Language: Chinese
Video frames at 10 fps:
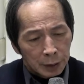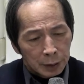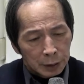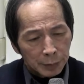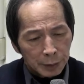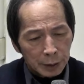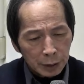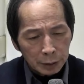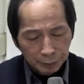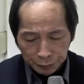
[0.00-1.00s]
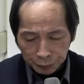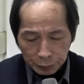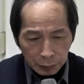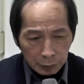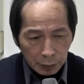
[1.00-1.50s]
那么。
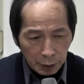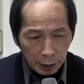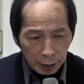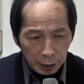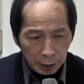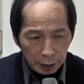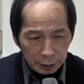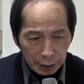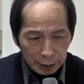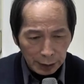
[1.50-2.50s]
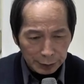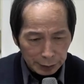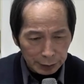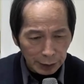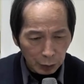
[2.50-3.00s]
再看影响，